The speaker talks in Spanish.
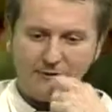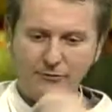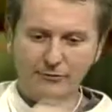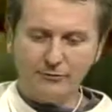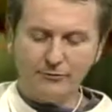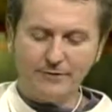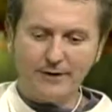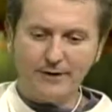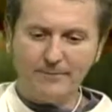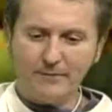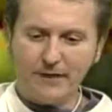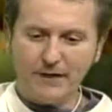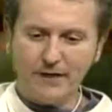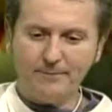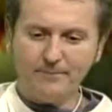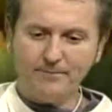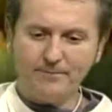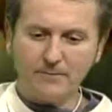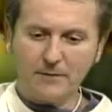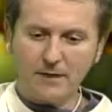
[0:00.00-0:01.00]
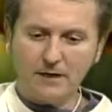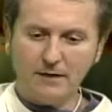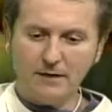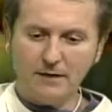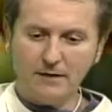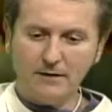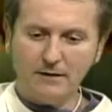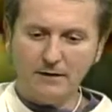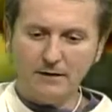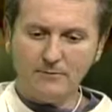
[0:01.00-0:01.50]
año también
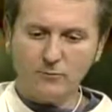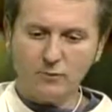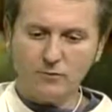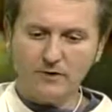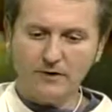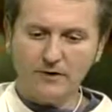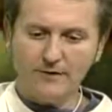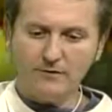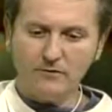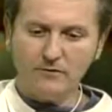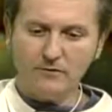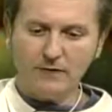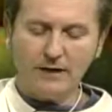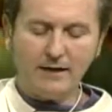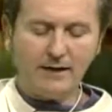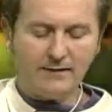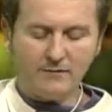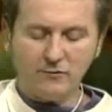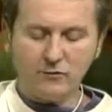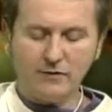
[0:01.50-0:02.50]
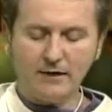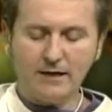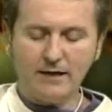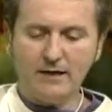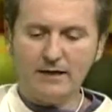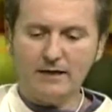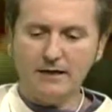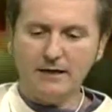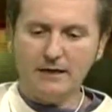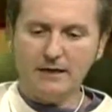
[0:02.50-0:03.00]
tenemos actores
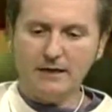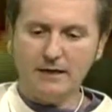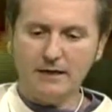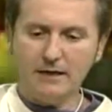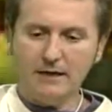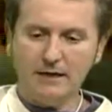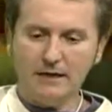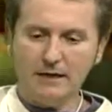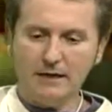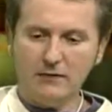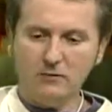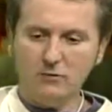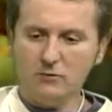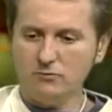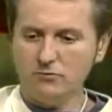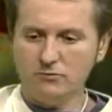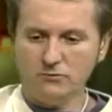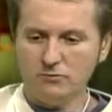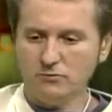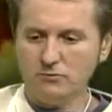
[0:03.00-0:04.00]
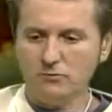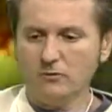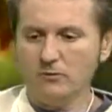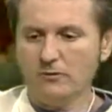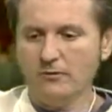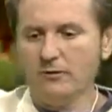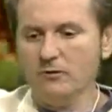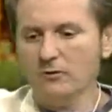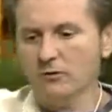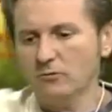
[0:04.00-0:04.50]
que todos son
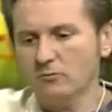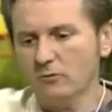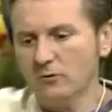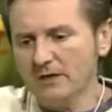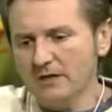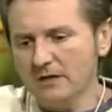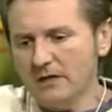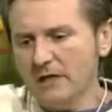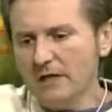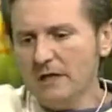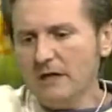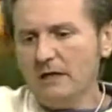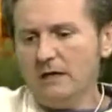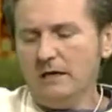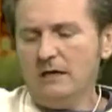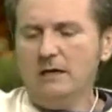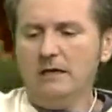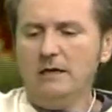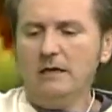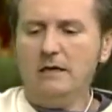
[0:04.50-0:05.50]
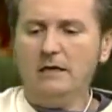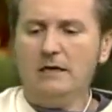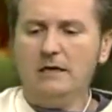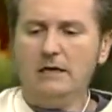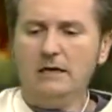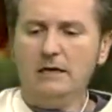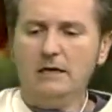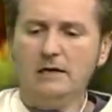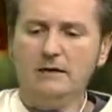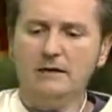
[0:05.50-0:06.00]
conocidos como es,
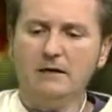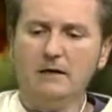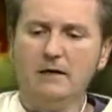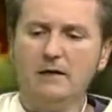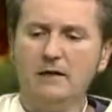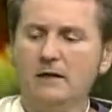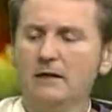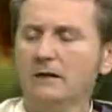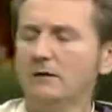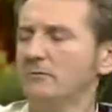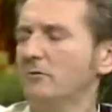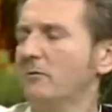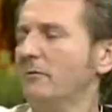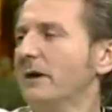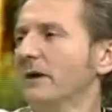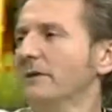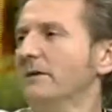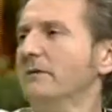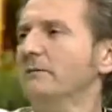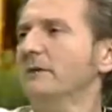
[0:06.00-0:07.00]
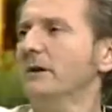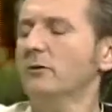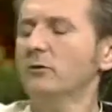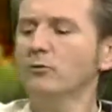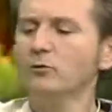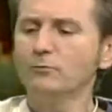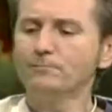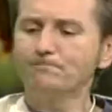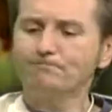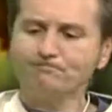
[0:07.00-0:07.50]
actrices como Maribel
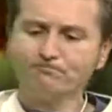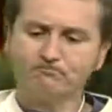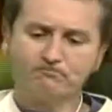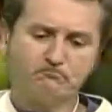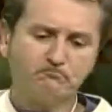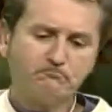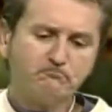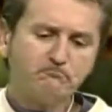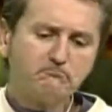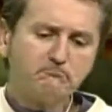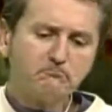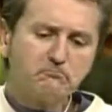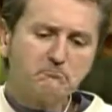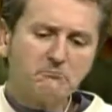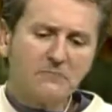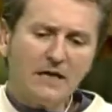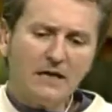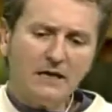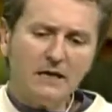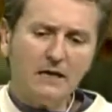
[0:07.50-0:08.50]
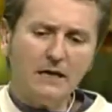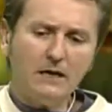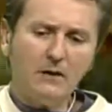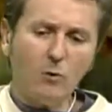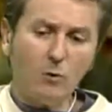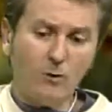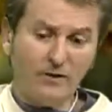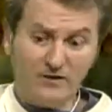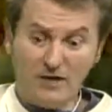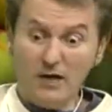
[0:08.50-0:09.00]
Verdú, eh,
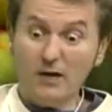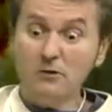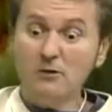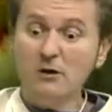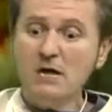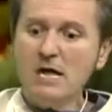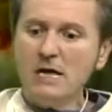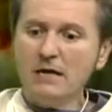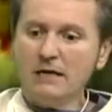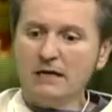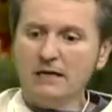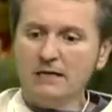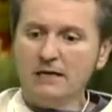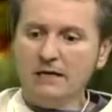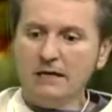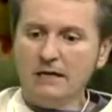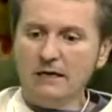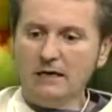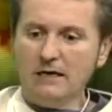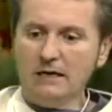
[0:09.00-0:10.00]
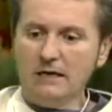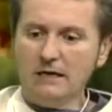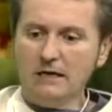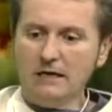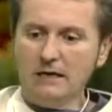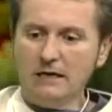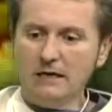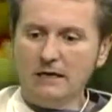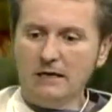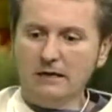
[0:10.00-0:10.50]
o Juan Diego,
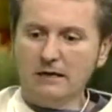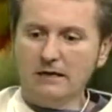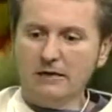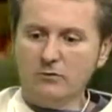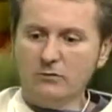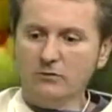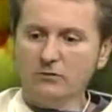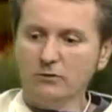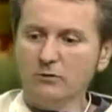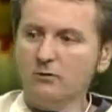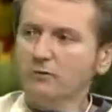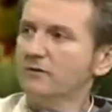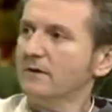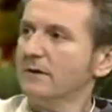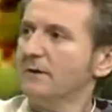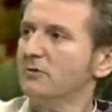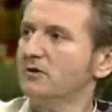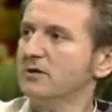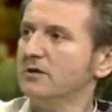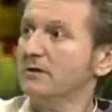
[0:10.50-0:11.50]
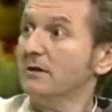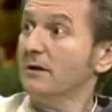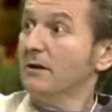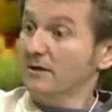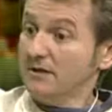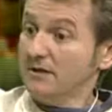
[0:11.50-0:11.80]
que, bueno, que los tenemos en